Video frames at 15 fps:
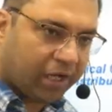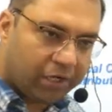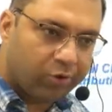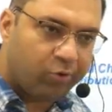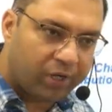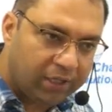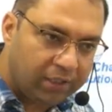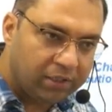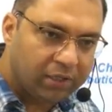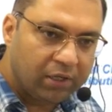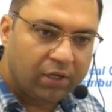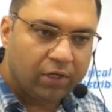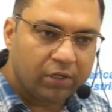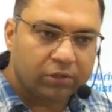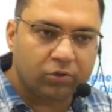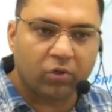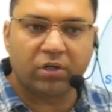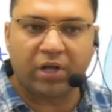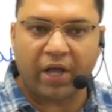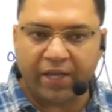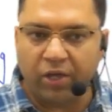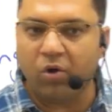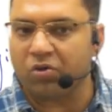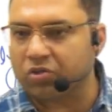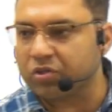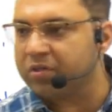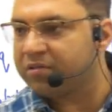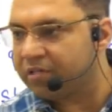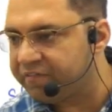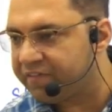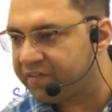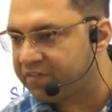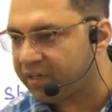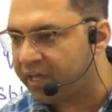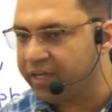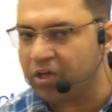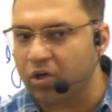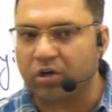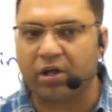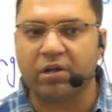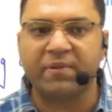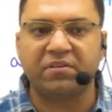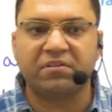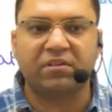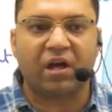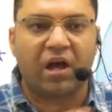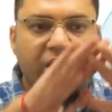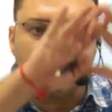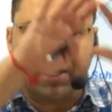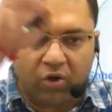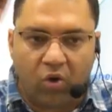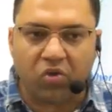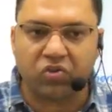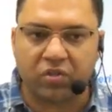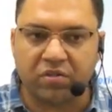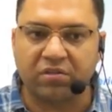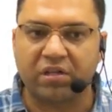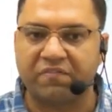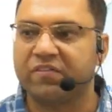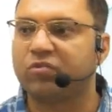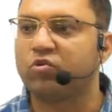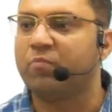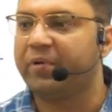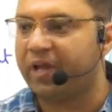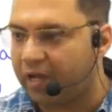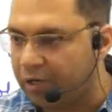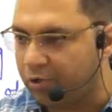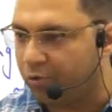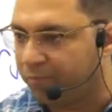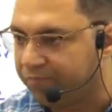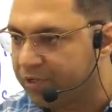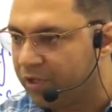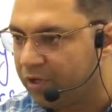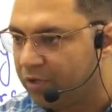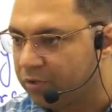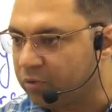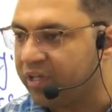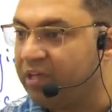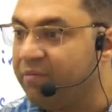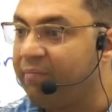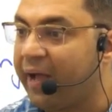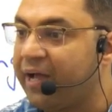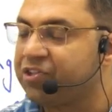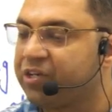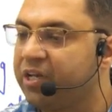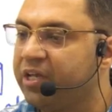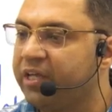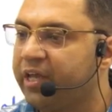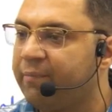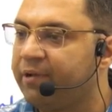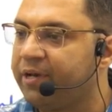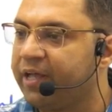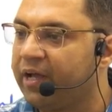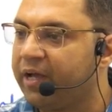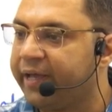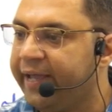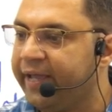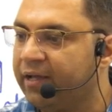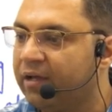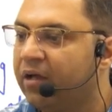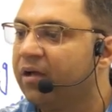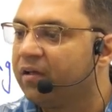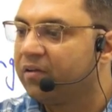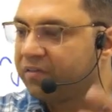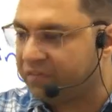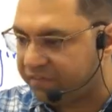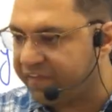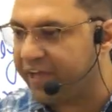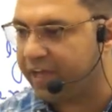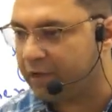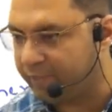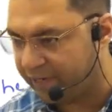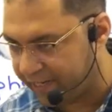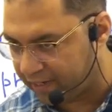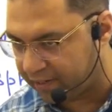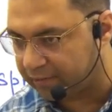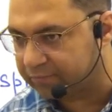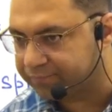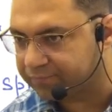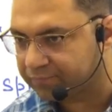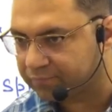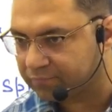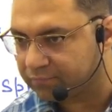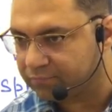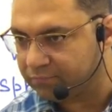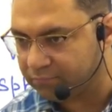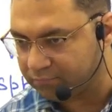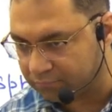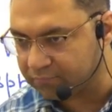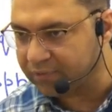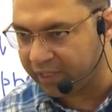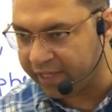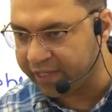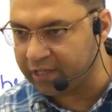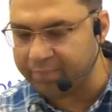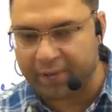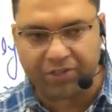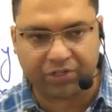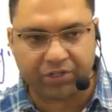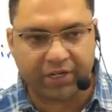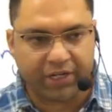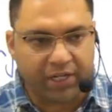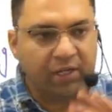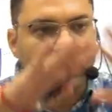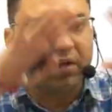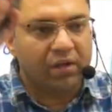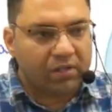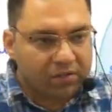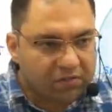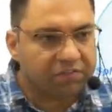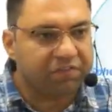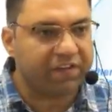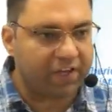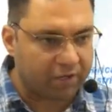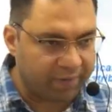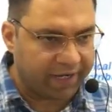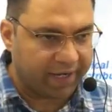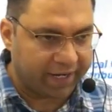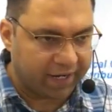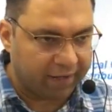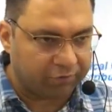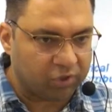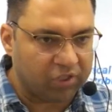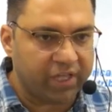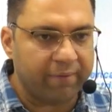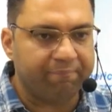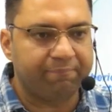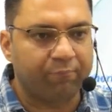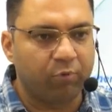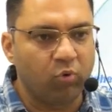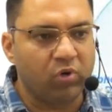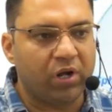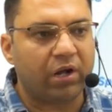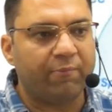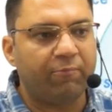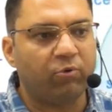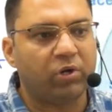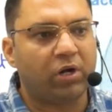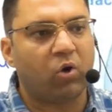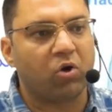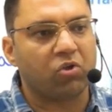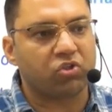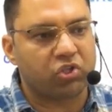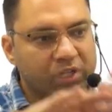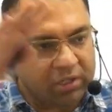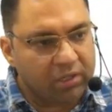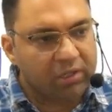लूंगा तो कई गौशियन सरफेस आएंगे और अगर मैं सारी गौशियन सरफेस को मिला लूं तो इमेजनरी क्या बनेगा एक स्फेयर बनेगा एक इमेजनरी स्फेयर बनेगा तो ये पूरा का पूरा गौशियन